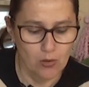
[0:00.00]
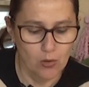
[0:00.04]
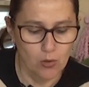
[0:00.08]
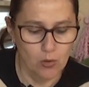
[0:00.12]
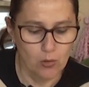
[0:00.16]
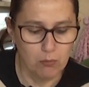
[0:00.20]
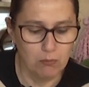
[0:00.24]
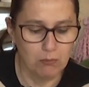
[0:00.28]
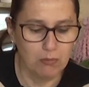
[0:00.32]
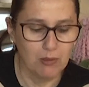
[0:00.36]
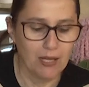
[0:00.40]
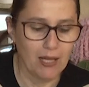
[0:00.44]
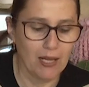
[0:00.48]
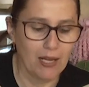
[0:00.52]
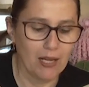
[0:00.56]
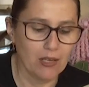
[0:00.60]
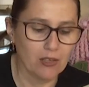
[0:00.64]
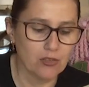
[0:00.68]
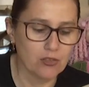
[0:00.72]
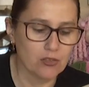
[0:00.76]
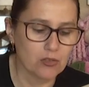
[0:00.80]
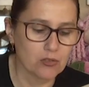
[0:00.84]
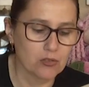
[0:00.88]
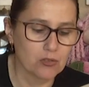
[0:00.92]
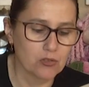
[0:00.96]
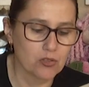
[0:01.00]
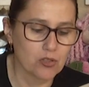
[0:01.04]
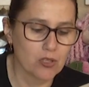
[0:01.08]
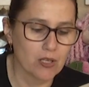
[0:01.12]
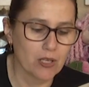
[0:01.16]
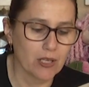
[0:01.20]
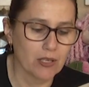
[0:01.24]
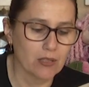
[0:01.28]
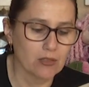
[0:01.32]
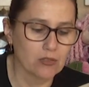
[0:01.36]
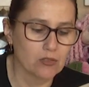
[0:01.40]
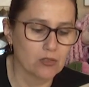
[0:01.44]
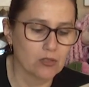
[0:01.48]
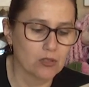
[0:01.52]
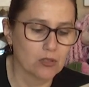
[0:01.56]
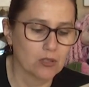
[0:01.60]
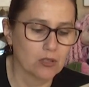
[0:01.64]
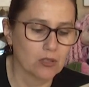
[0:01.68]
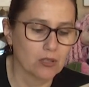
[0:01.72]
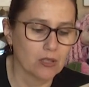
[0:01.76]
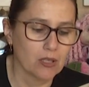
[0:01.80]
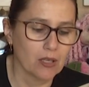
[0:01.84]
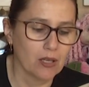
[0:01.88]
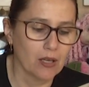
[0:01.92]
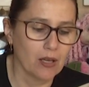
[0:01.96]
O plástico, gente,
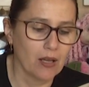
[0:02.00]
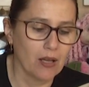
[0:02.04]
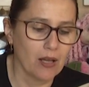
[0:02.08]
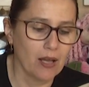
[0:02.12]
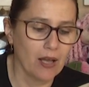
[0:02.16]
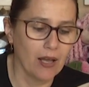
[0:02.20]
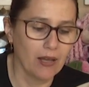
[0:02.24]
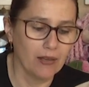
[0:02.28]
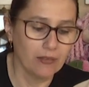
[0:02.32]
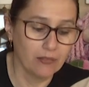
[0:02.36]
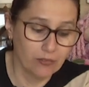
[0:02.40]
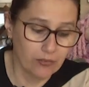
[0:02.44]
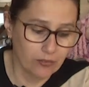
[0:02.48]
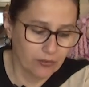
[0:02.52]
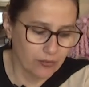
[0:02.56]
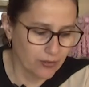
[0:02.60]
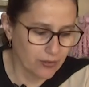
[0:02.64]
às